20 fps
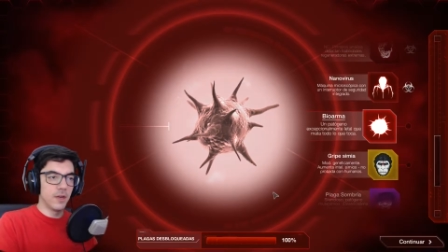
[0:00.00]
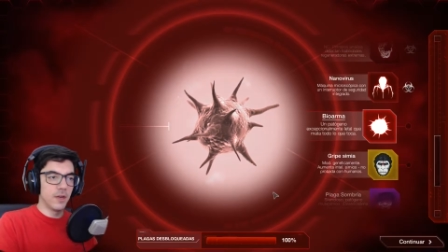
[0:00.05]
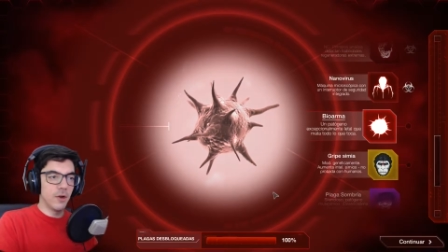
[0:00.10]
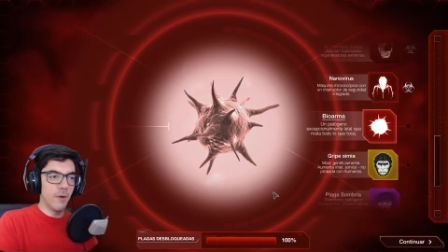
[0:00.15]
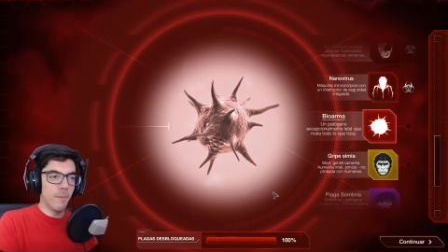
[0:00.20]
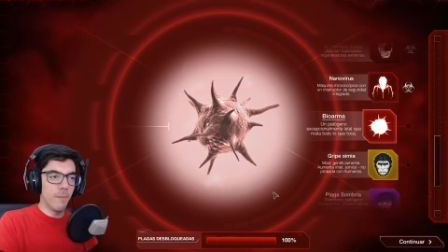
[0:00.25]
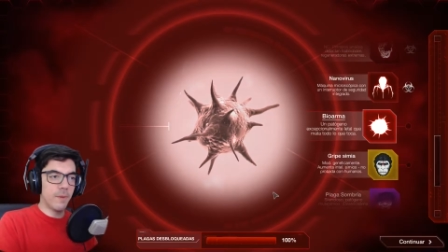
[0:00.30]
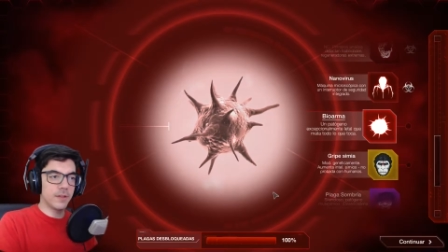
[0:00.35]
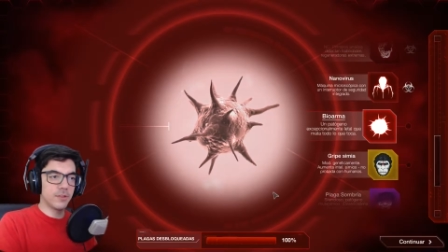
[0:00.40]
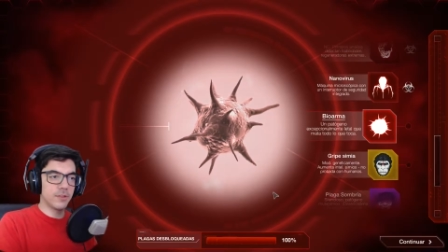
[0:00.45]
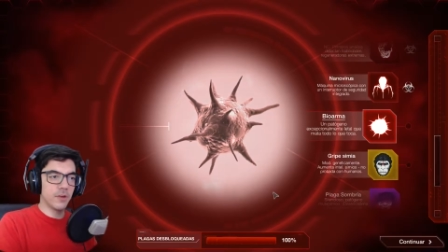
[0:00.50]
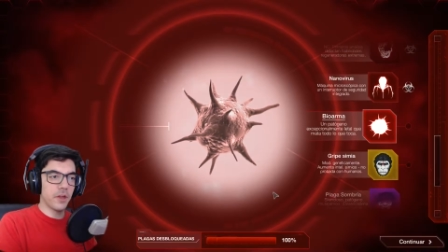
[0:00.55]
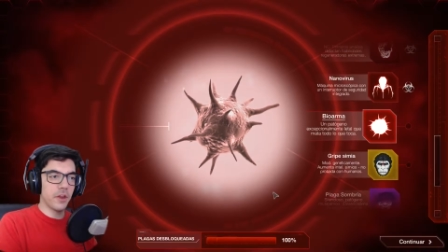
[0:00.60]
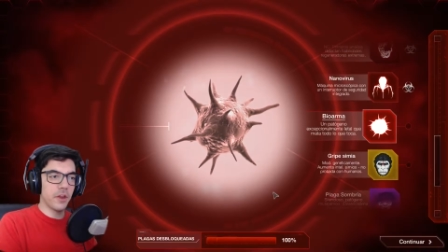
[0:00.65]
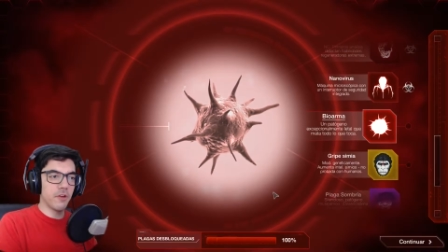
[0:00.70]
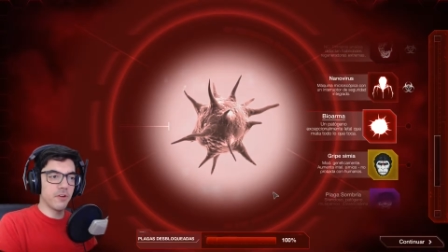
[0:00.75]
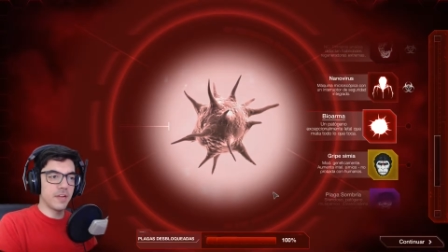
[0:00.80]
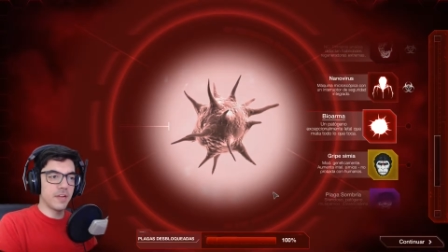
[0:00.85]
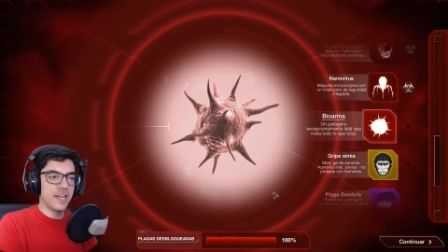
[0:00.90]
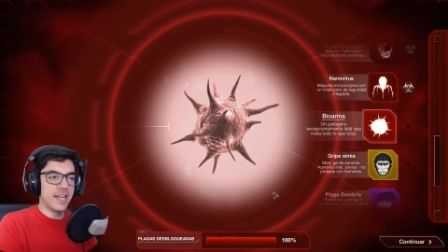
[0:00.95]
Un
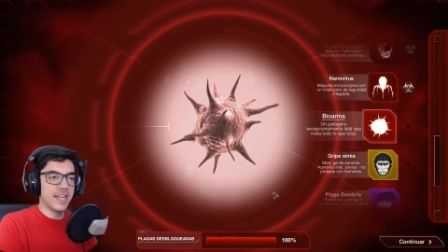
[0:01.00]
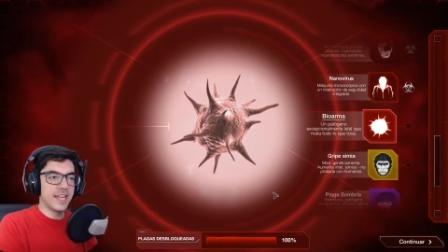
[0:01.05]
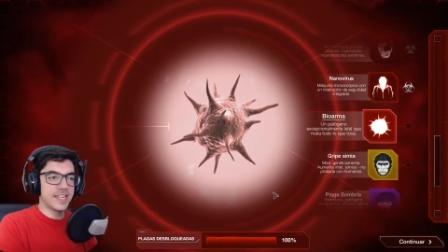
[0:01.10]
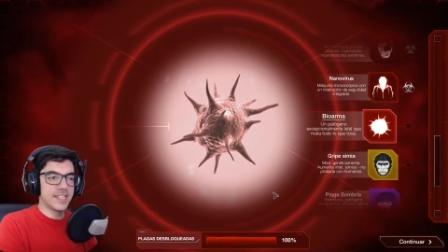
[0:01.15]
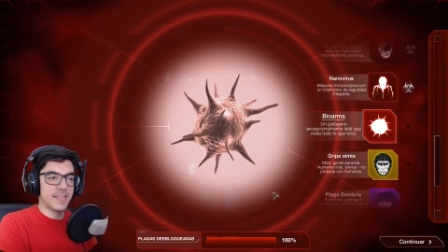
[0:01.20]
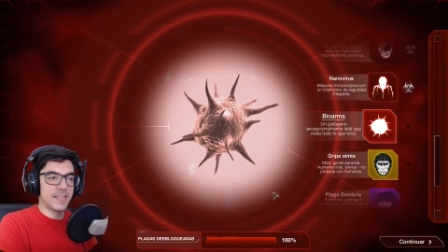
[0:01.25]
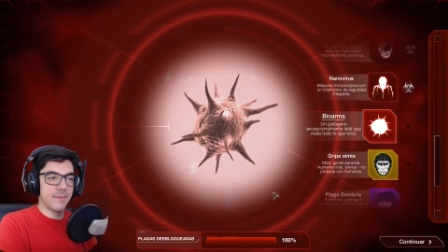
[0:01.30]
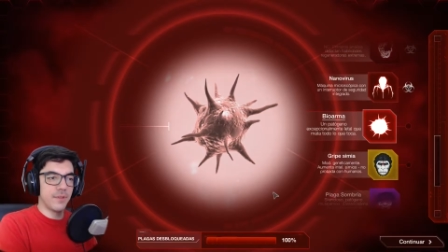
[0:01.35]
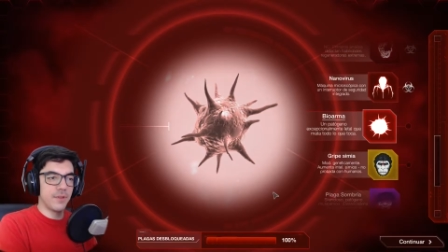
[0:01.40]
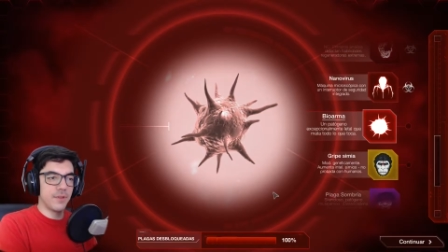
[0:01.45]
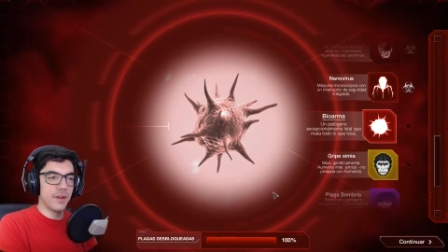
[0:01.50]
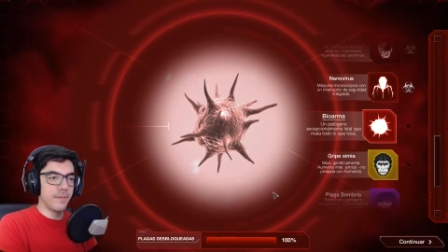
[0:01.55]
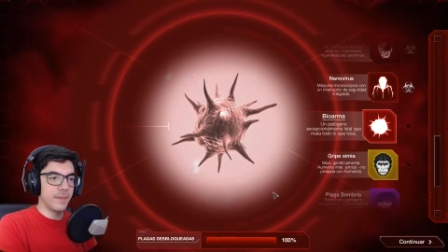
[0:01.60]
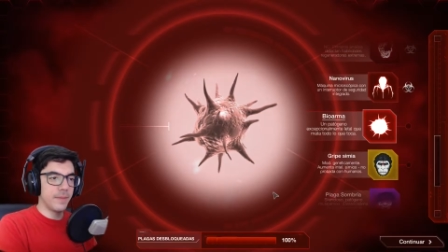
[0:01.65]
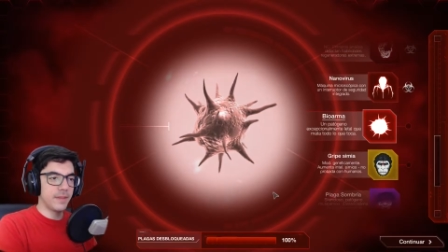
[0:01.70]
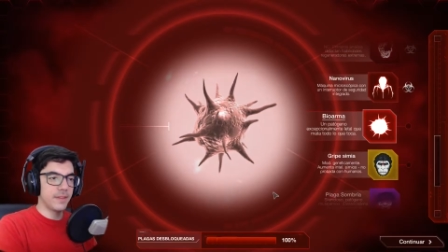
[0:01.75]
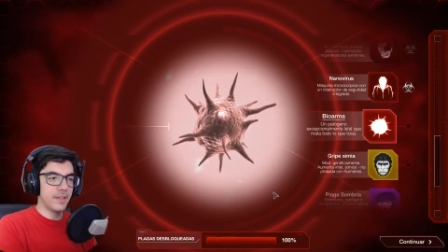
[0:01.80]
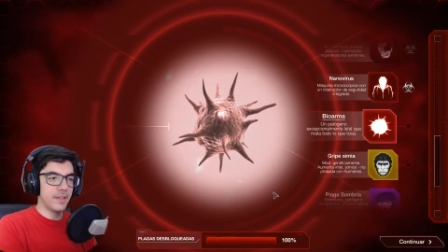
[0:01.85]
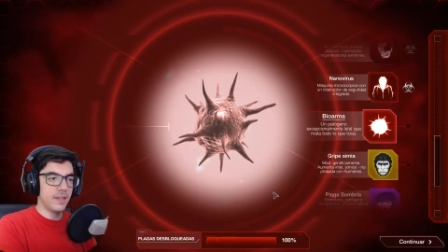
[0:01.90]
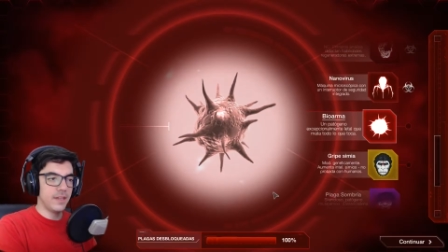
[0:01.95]
patógeno
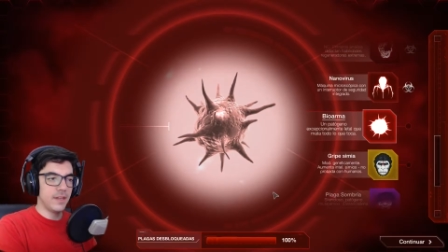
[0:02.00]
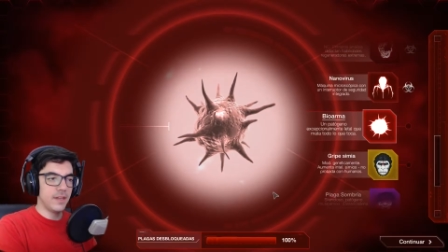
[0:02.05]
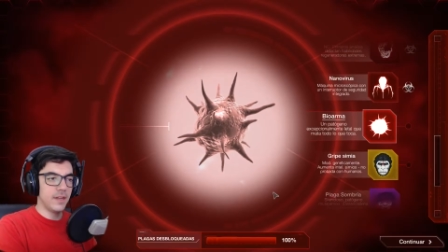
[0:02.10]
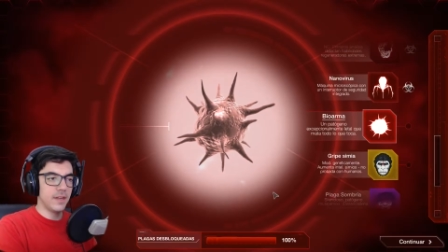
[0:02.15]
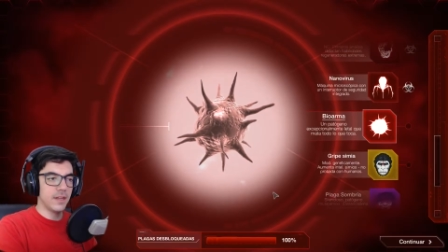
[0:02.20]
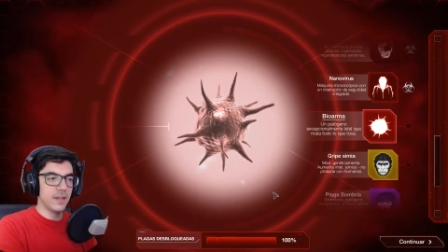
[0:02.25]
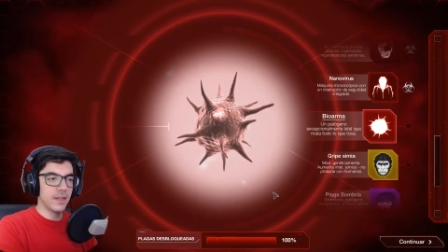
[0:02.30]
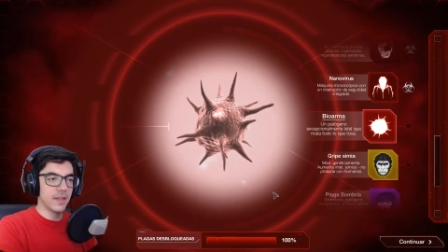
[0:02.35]
excepcionalmente letal